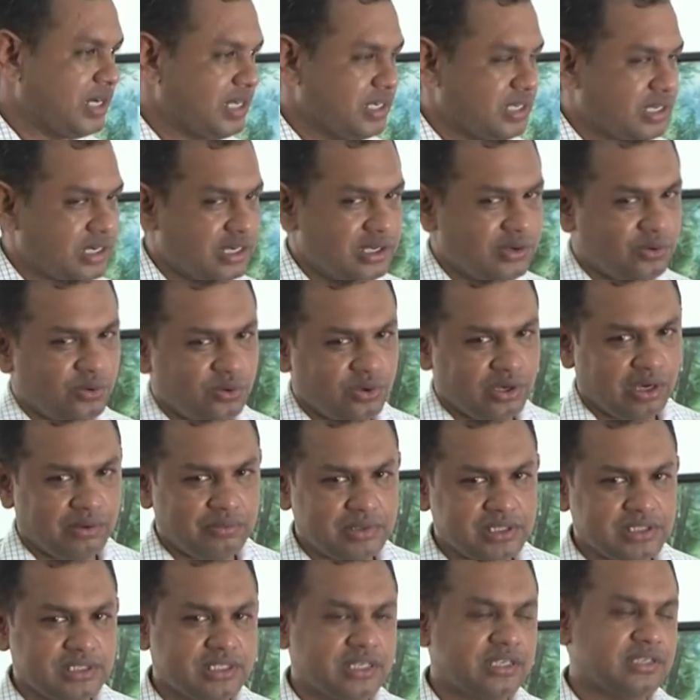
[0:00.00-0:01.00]
வடக்கிலே ஒரு
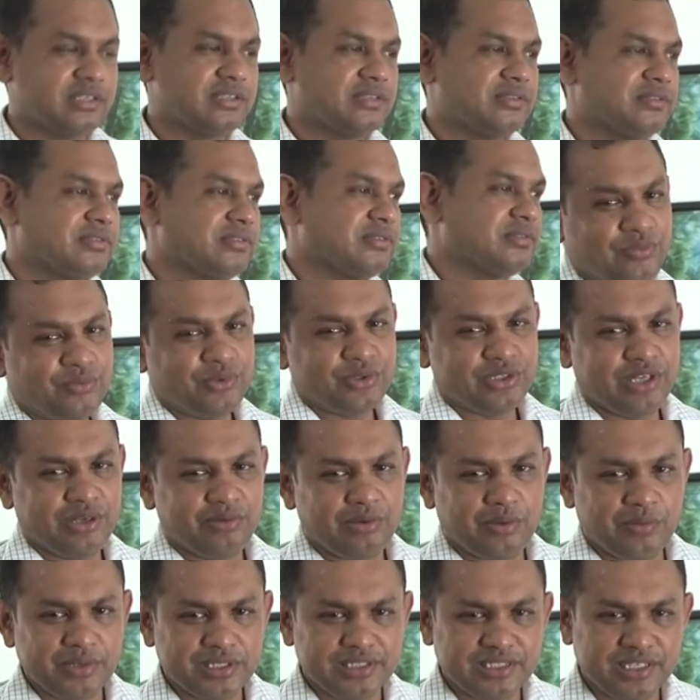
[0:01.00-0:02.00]
அமைச்சர்
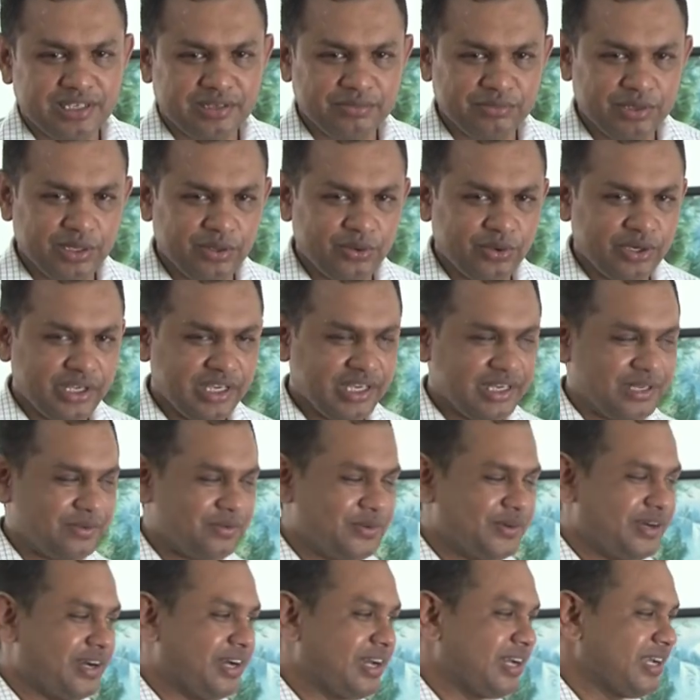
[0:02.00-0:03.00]
முஸ்லீம் அமைச்சர் மீள்குடியேற்ற
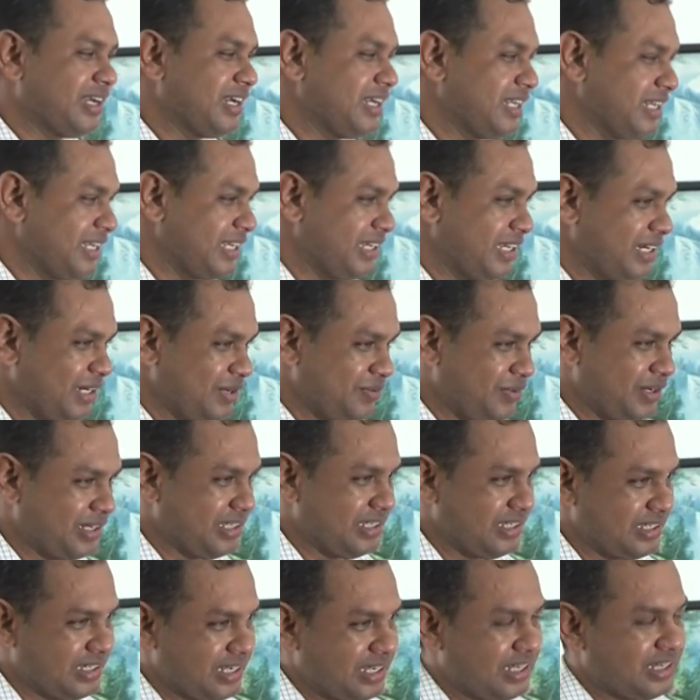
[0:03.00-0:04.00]
விவகாரங்களிலே
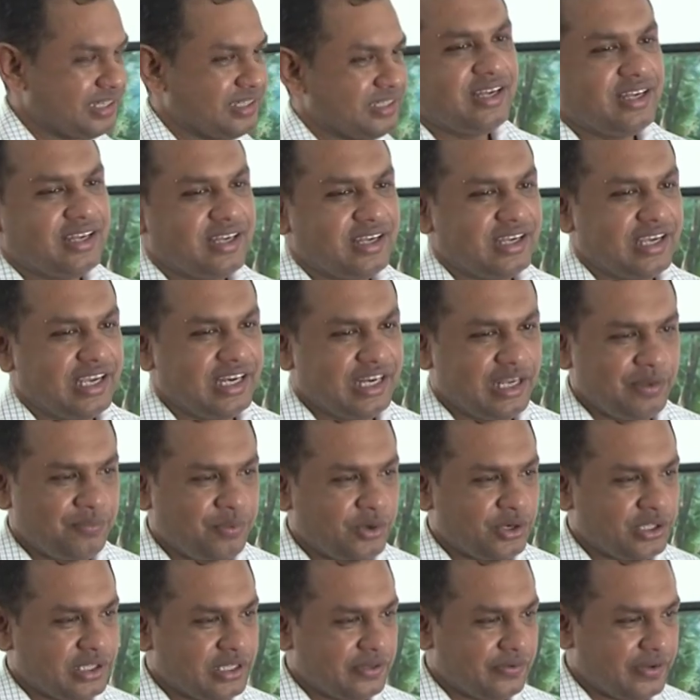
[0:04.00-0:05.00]
ஈடுபடுகின்றார் என்னை
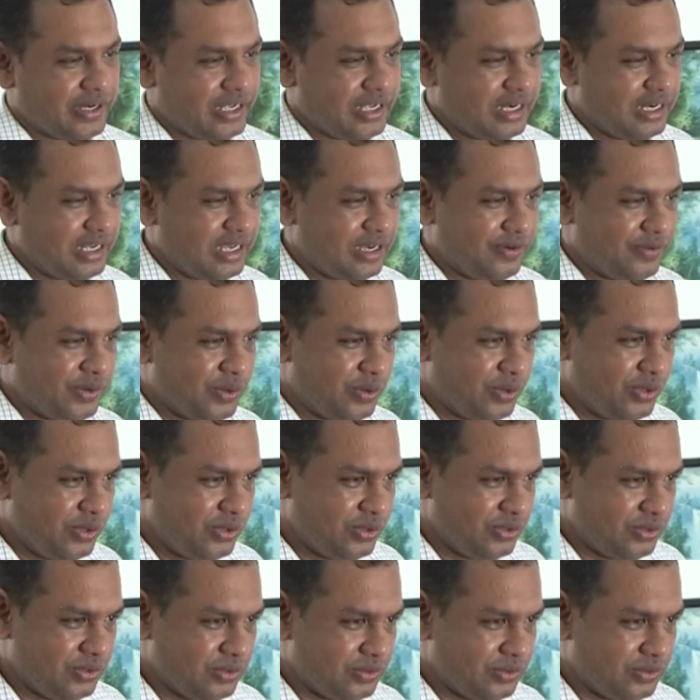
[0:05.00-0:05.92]
பொறுத்தவரையிலே அவரோடு